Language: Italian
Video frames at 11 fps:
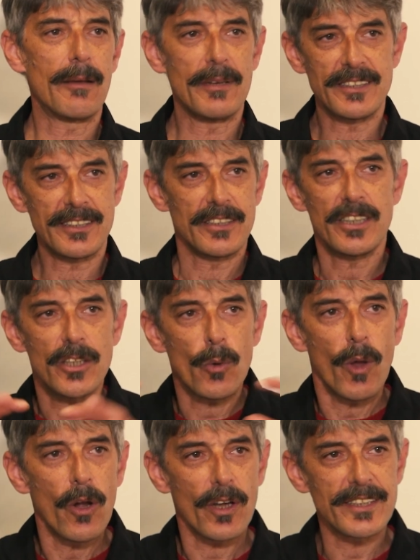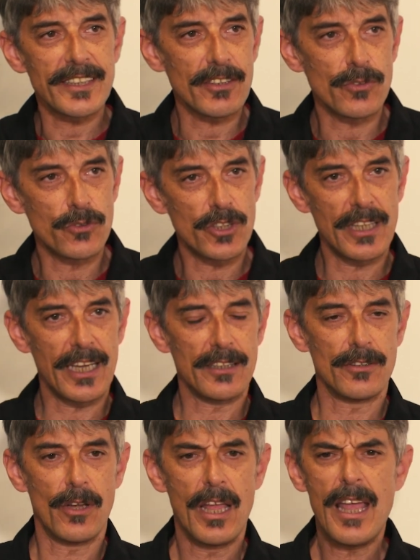messa, di, di quello che stava succedendo.